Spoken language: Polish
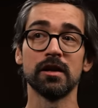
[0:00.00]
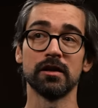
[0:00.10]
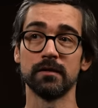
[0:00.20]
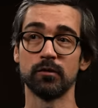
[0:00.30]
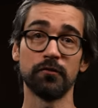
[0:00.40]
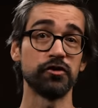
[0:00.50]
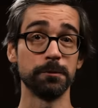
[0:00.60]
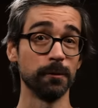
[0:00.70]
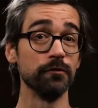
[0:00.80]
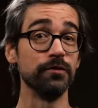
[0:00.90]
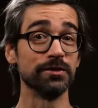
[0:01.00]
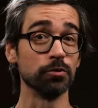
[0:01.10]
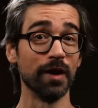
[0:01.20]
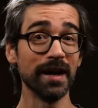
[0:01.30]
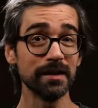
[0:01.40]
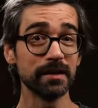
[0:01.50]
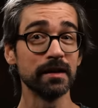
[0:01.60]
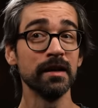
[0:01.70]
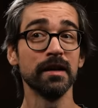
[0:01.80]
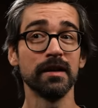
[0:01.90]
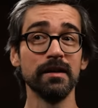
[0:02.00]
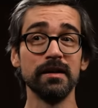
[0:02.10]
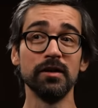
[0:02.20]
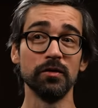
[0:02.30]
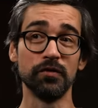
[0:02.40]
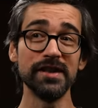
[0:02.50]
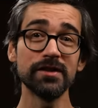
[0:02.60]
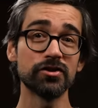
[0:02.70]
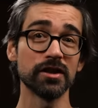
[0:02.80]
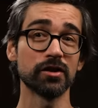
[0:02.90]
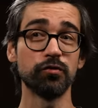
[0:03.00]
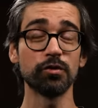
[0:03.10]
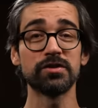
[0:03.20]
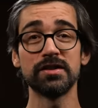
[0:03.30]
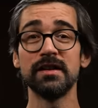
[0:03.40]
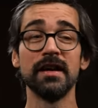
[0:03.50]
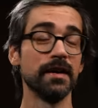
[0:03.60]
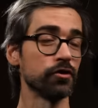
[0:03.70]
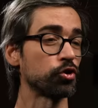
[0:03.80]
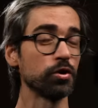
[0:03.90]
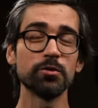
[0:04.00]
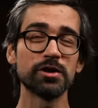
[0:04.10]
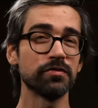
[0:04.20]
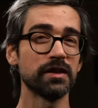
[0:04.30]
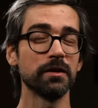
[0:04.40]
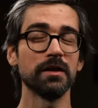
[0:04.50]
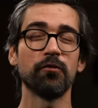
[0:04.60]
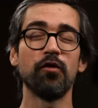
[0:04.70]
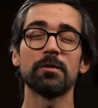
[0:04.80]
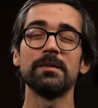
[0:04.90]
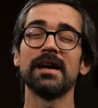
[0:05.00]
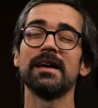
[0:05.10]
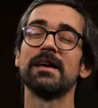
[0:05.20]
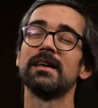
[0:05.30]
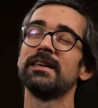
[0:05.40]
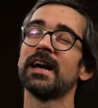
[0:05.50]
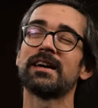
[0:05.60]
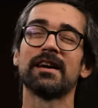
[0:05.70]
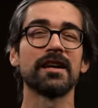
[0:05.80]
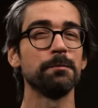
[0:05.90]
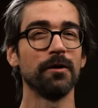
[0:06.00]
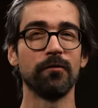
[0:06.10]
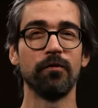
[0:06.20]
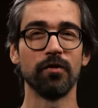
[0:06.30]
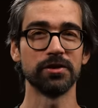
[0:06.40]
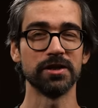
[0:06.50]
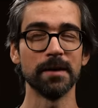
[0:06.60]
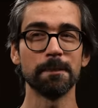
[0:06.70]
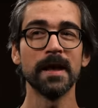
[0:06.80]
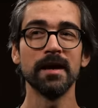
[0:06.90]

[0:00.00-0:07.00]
e, dowcip wizualny i widać, że twórcy czują się w tej formie jak ryba w wodzie.